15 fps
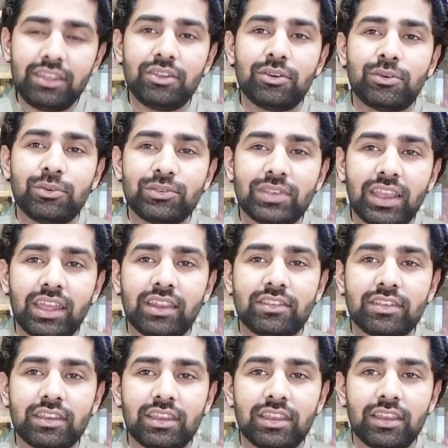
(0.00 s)
अली हुसैन
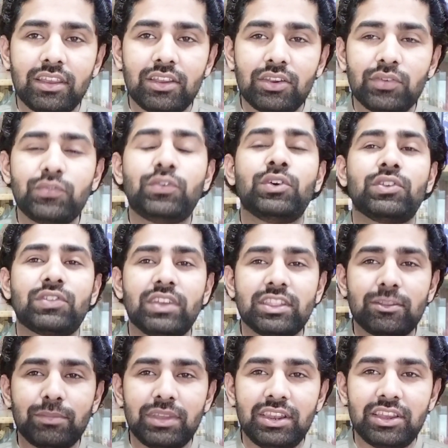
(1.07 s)
से
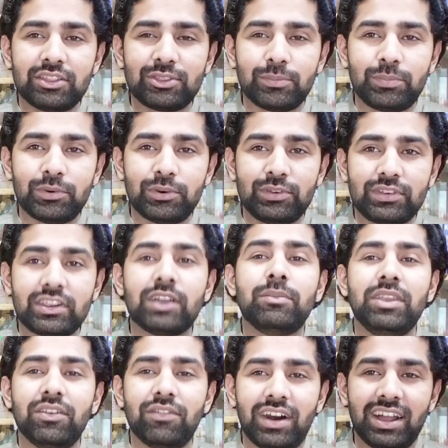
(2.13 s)
फुर्सत मिले तो पूछ
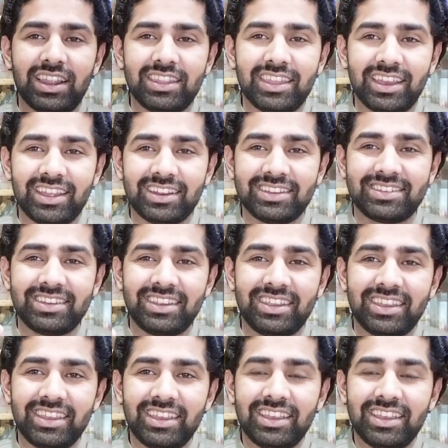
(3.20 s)
कभी वालदेन से